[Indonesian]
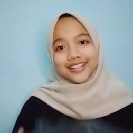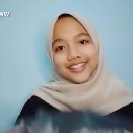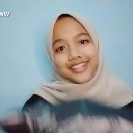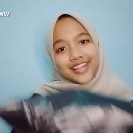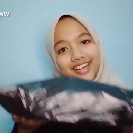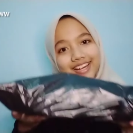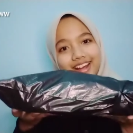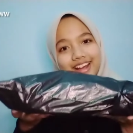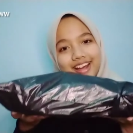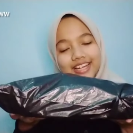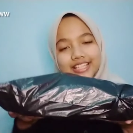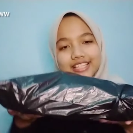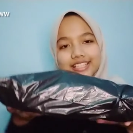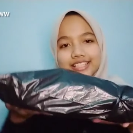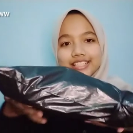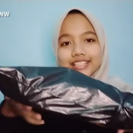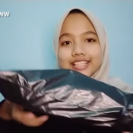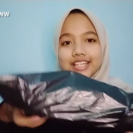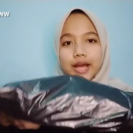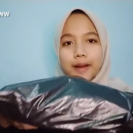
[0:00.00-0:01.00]
ada
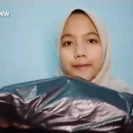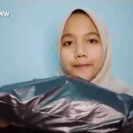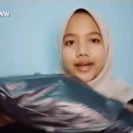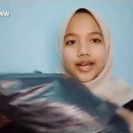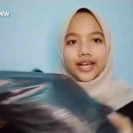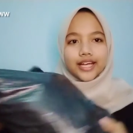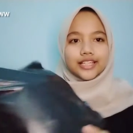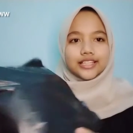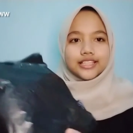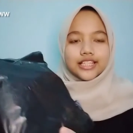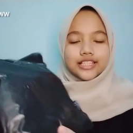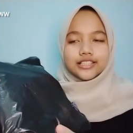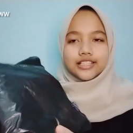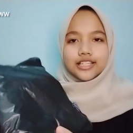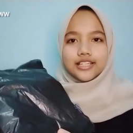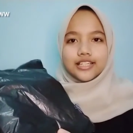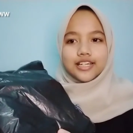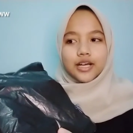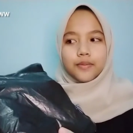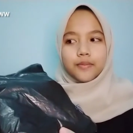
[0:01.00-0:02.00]
ini dia paketnya
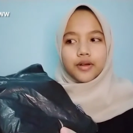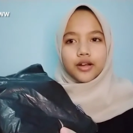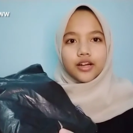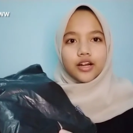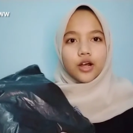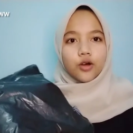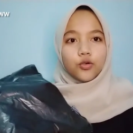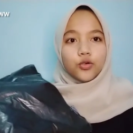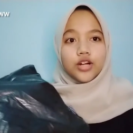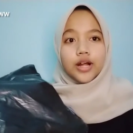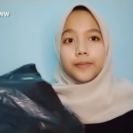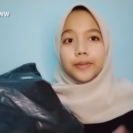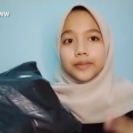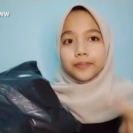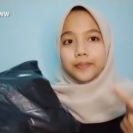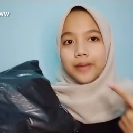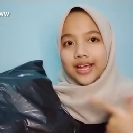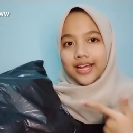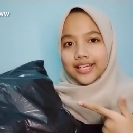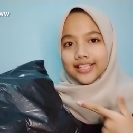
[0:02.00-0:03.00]
jadi kemarin aku dapat
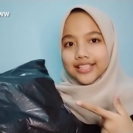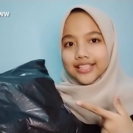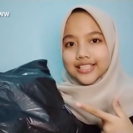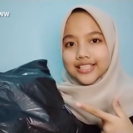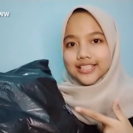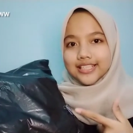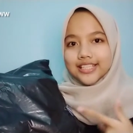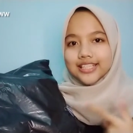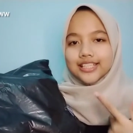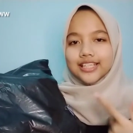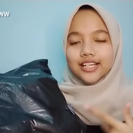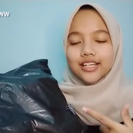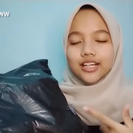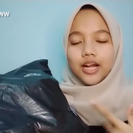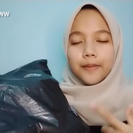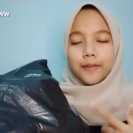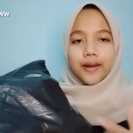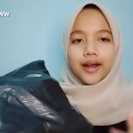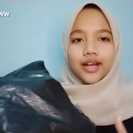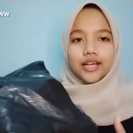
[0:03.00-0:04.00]
paket ini ini
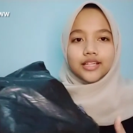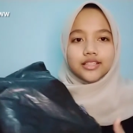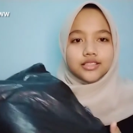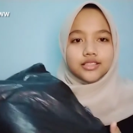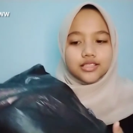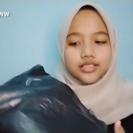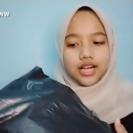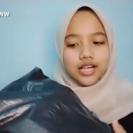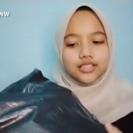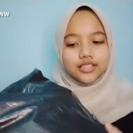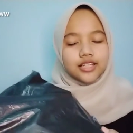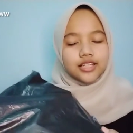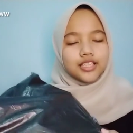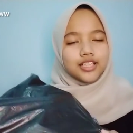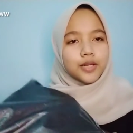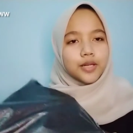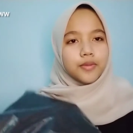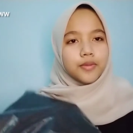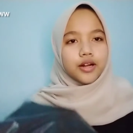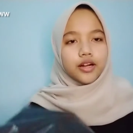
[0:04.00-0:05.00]
adalah paket sendal jadi
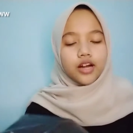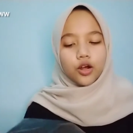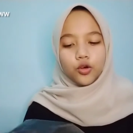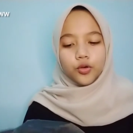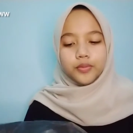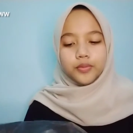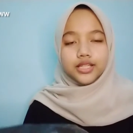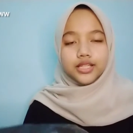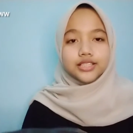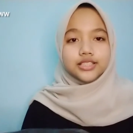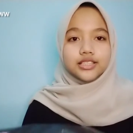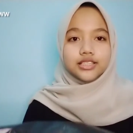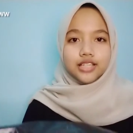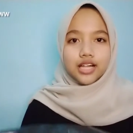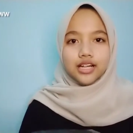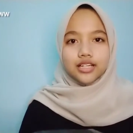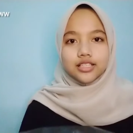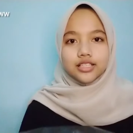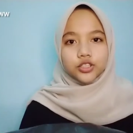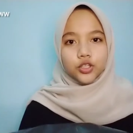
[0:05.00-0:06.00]
kemarin aku beli
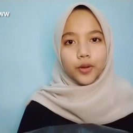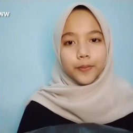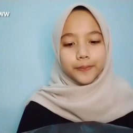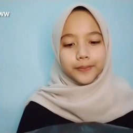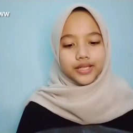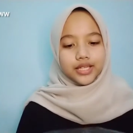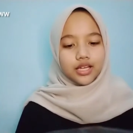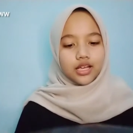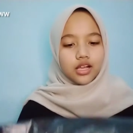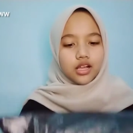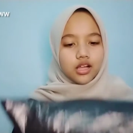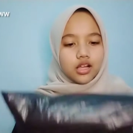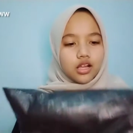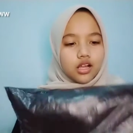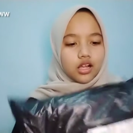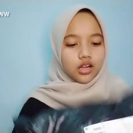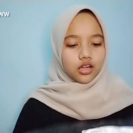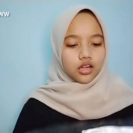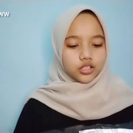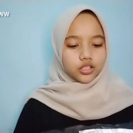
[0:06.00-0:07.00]
sendal di shopee
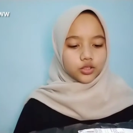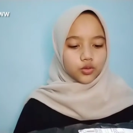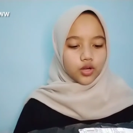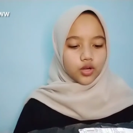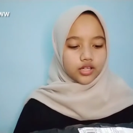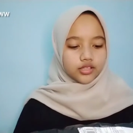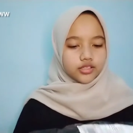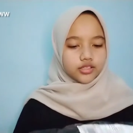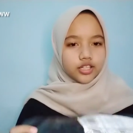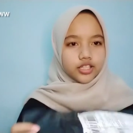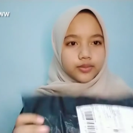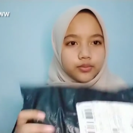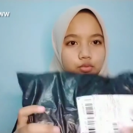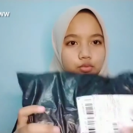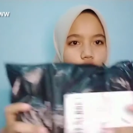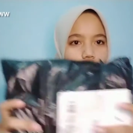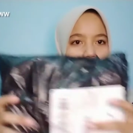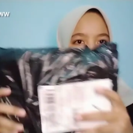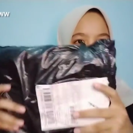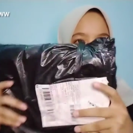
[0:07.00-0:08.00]
langsung aja
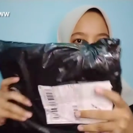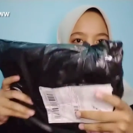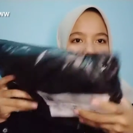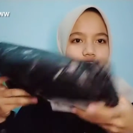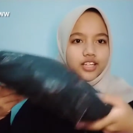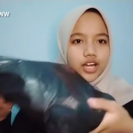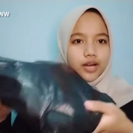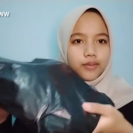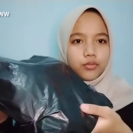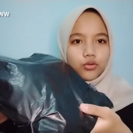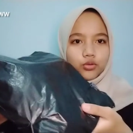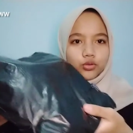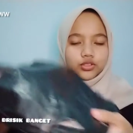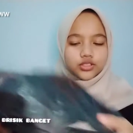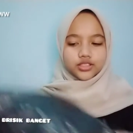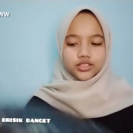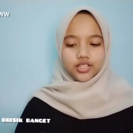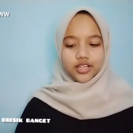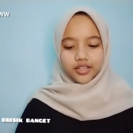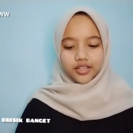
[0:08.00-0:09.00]
dibuka kayak gini ya
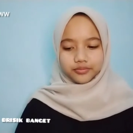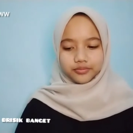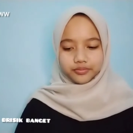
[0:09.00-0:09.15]
bungkusnya